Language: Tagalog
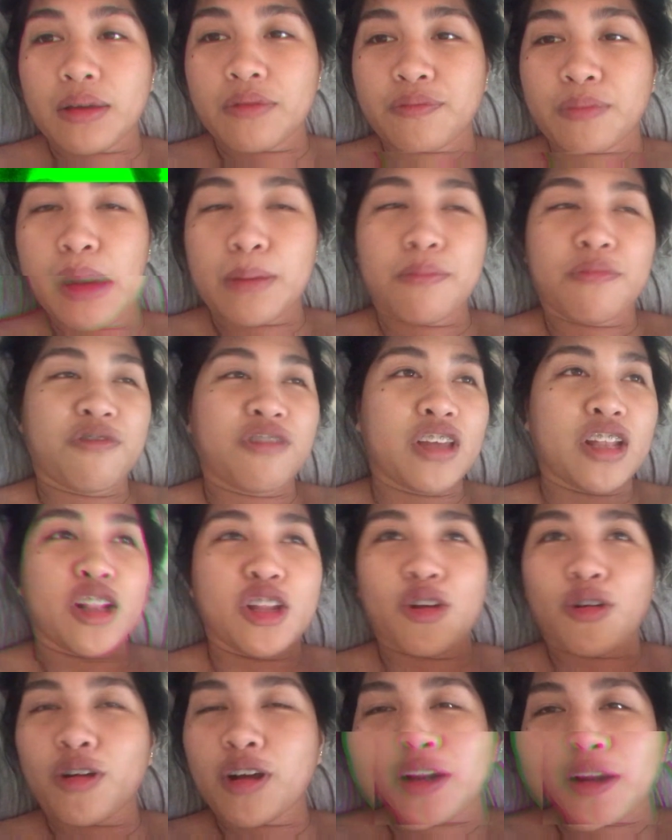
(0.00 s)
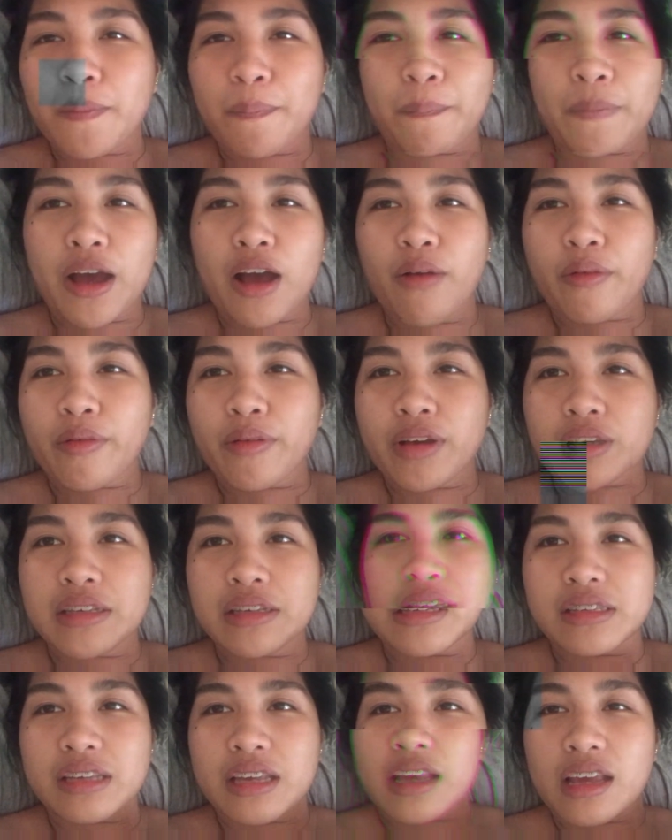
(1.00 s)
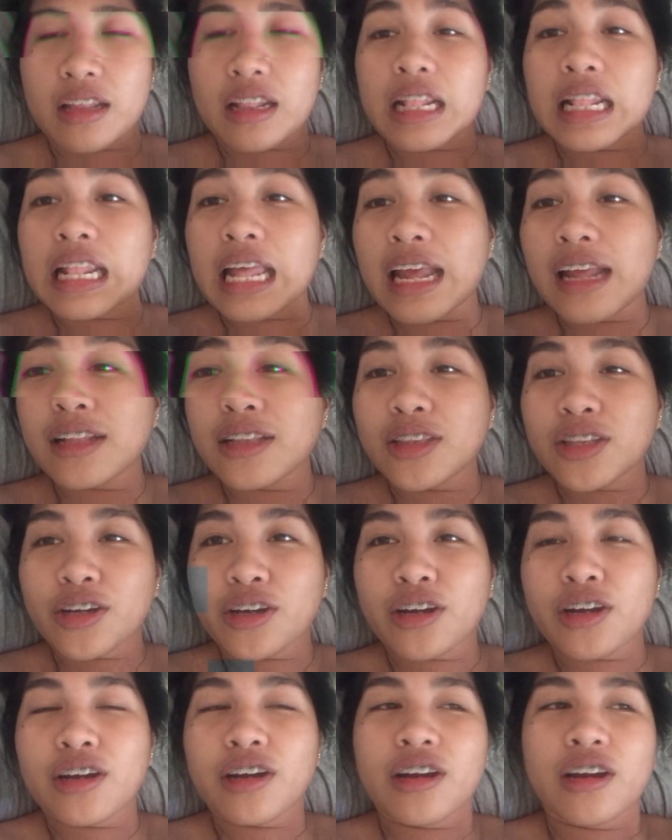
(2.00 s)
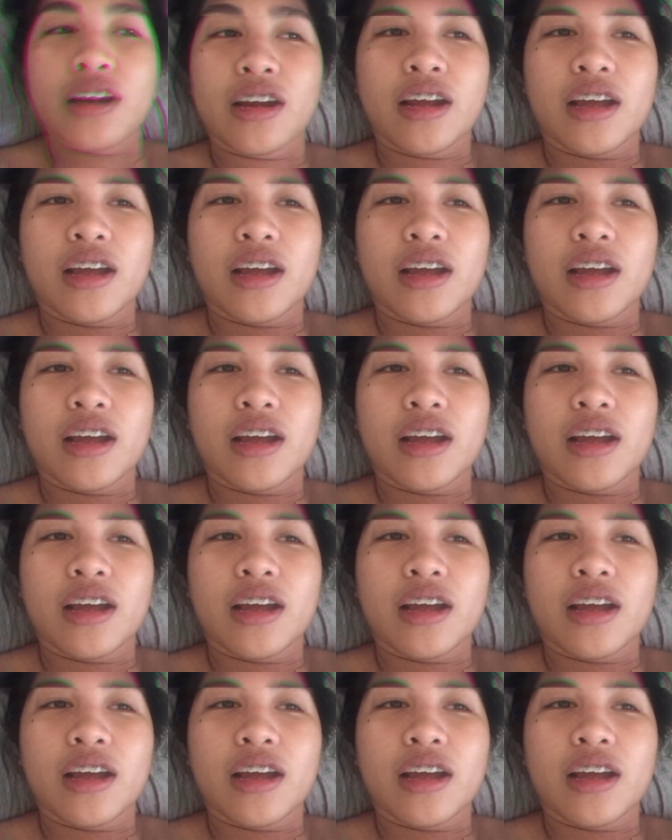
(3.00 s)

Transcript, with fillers: may video clip pa akong isisingit later